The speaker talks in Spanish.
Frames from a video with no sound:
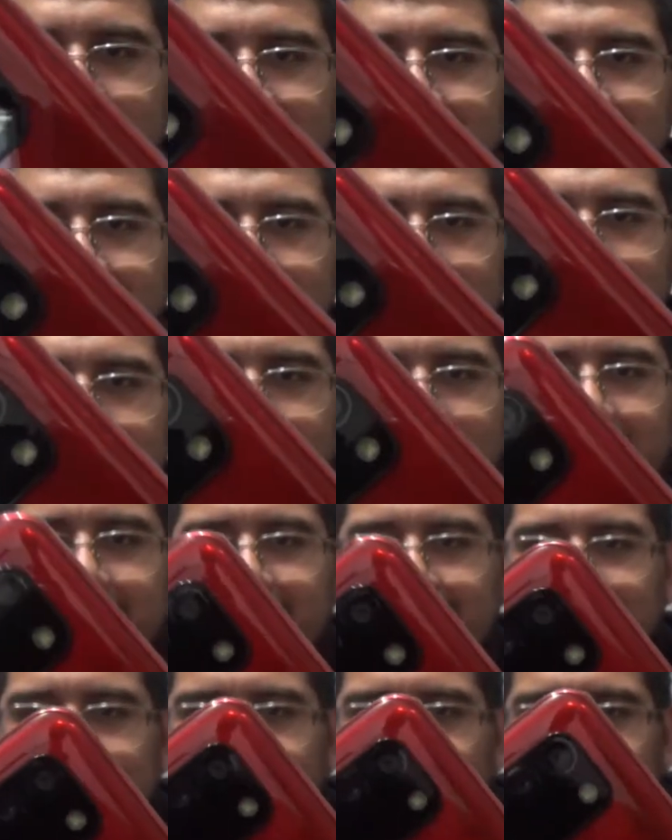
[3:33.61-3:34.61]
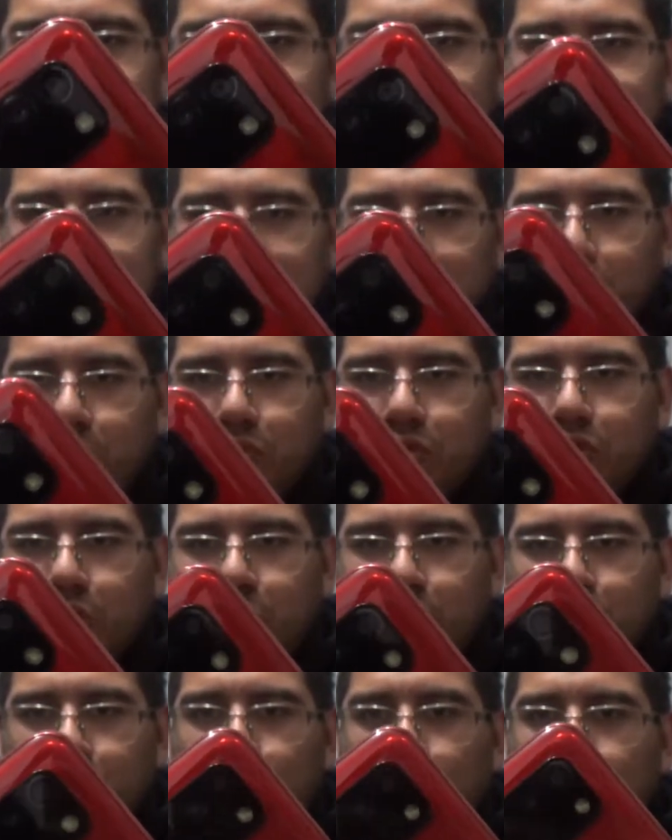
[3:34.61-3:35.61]
integradas, que en este caso
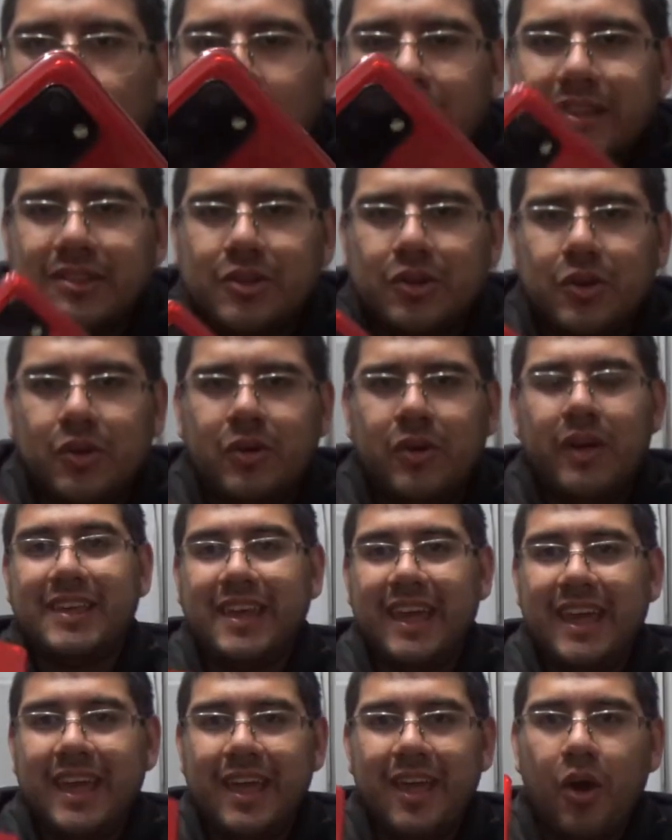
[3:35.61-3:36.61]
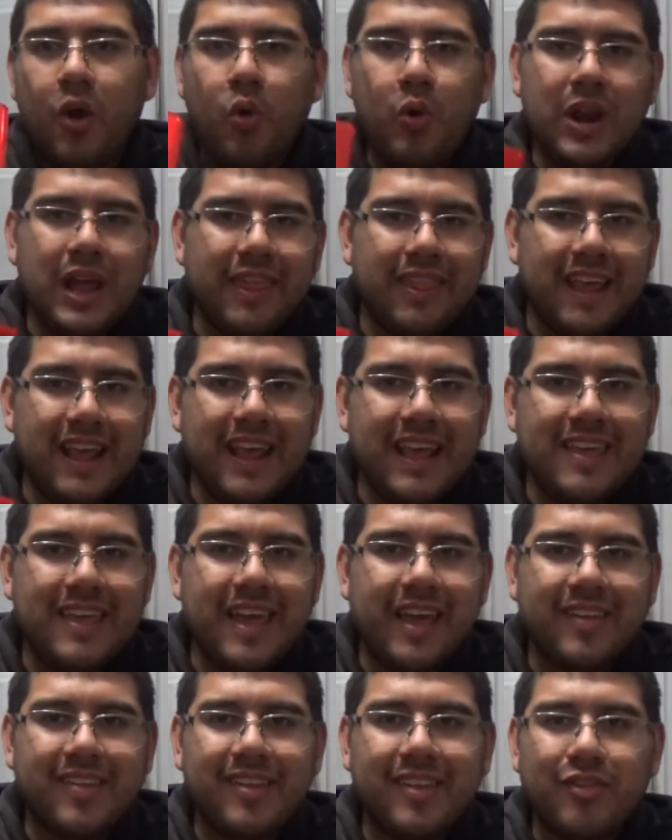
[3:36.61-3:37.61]
son cuatro, que una de
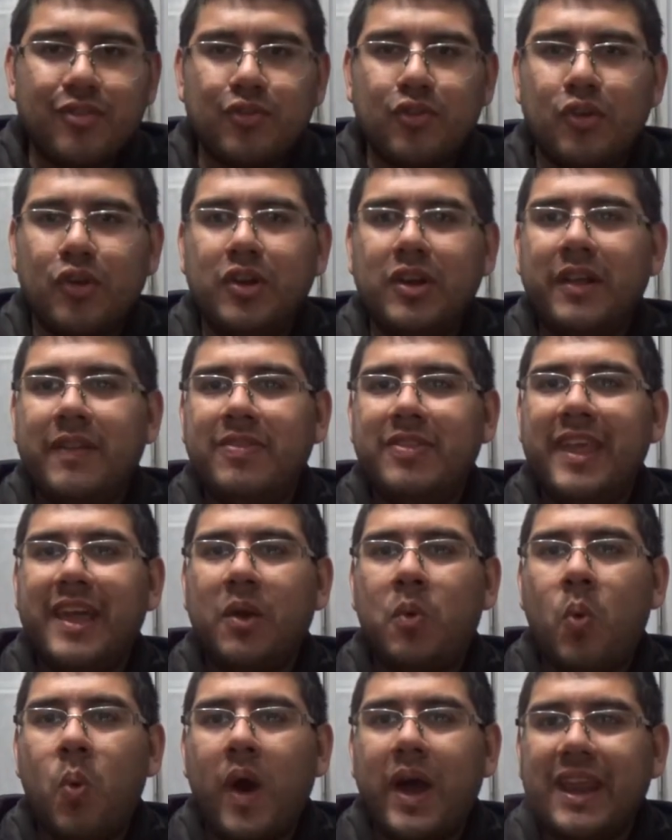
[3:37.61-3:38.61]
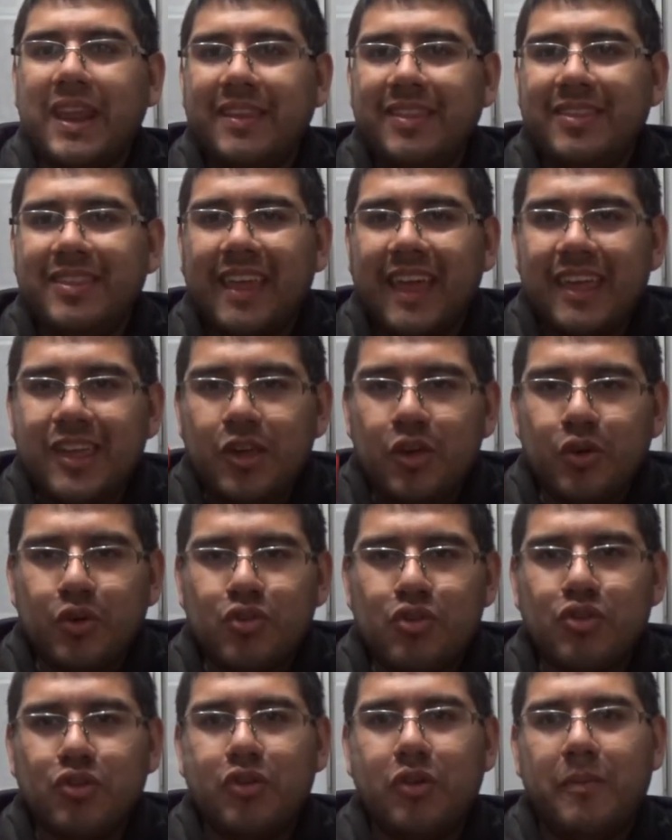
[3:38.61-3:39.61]
ellas son de
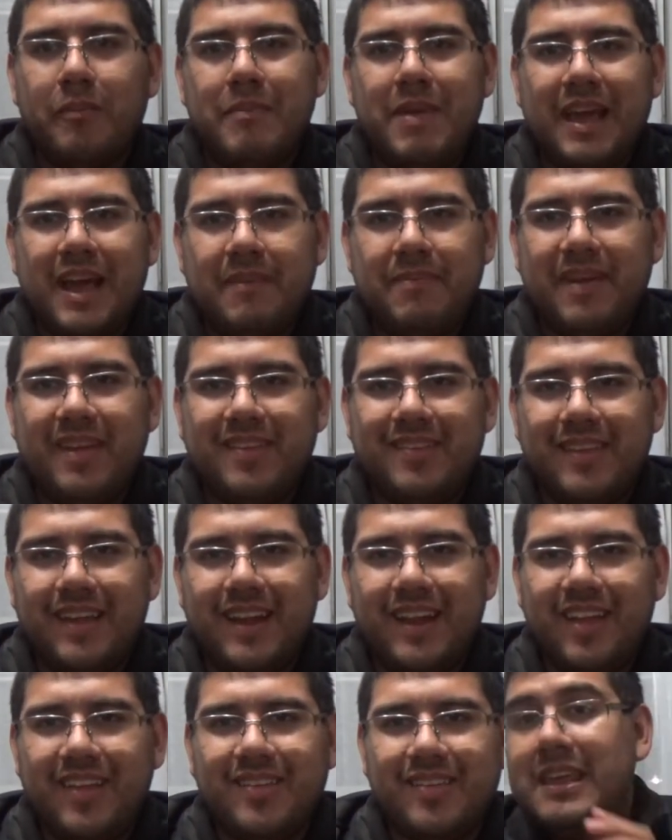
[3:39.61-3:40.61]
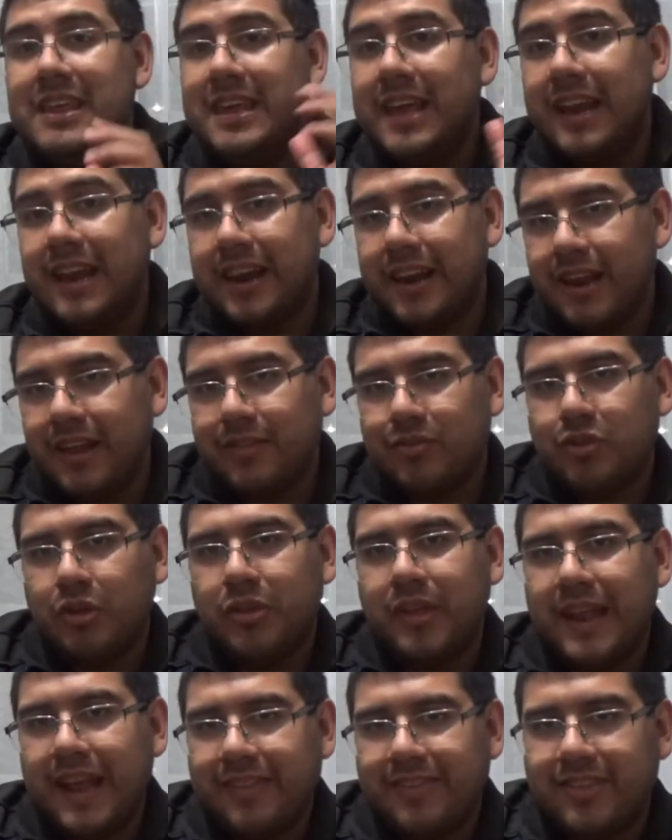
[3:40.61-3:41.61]
48 megapíxeles y el resto
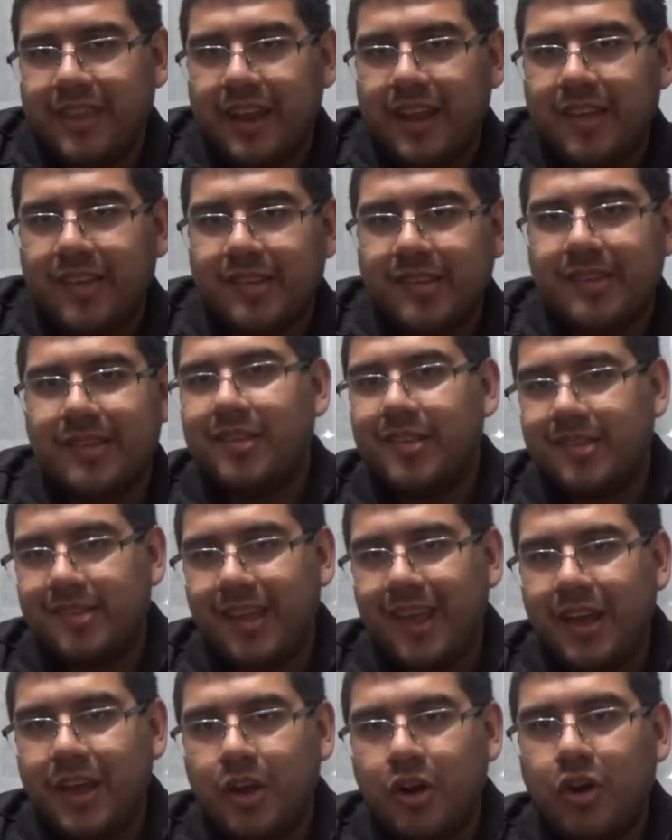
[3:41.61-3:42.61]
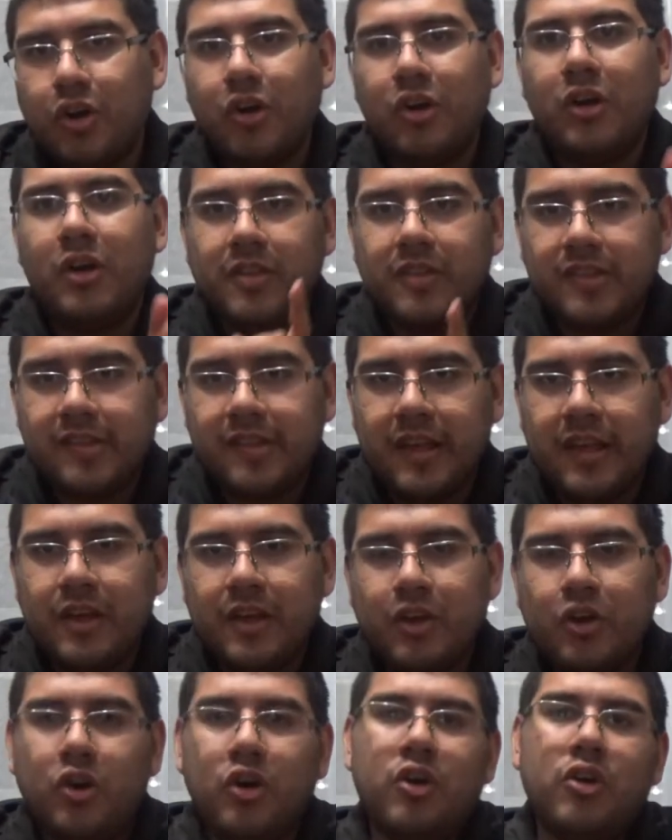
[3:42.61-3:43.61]
de las tres, 5,
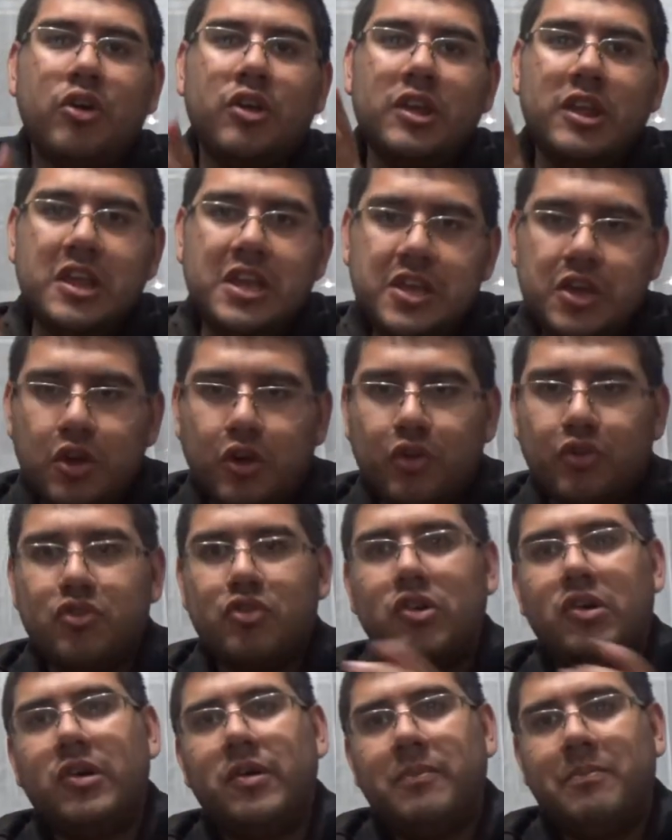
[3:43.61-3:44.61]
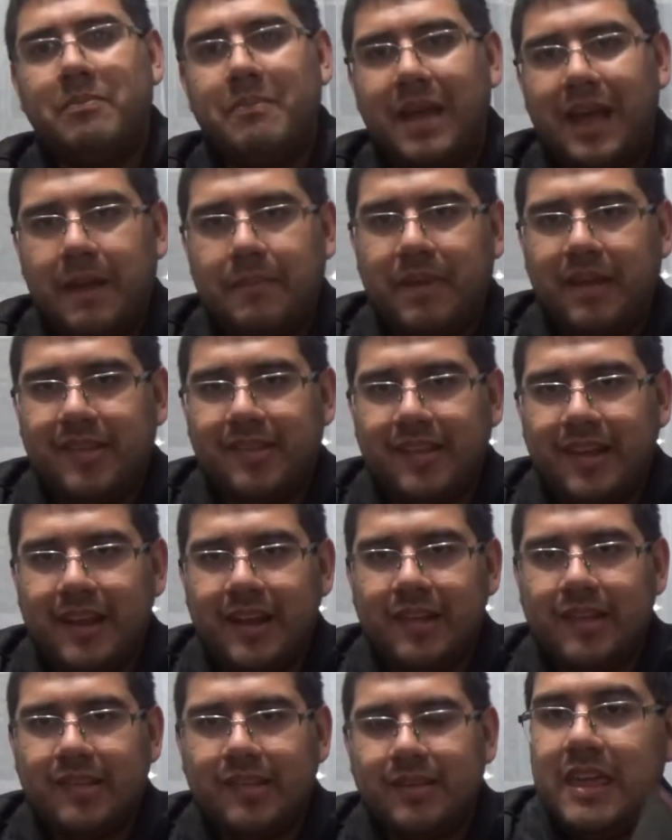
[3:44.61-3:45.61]
5 8
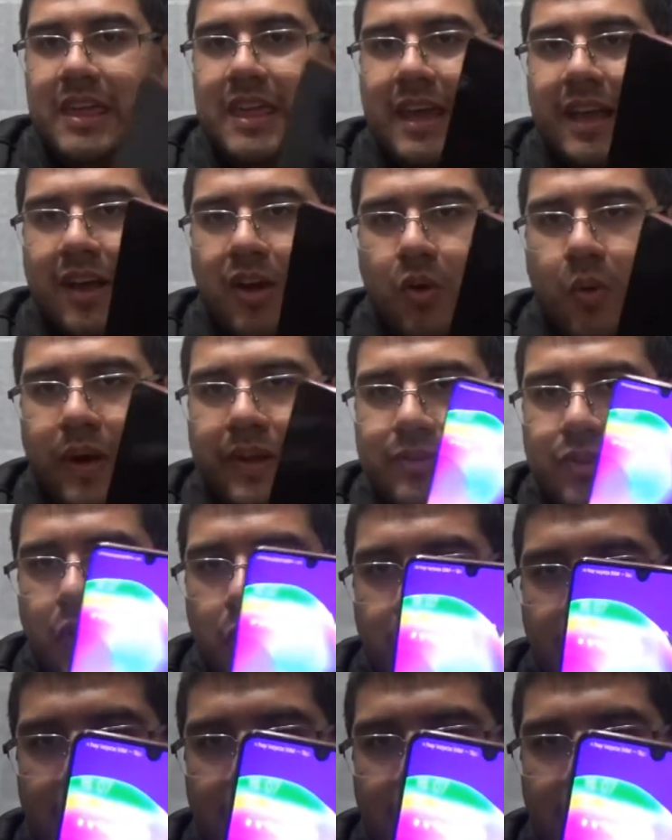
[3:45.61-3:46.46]
megapíxeles. Y en cuanto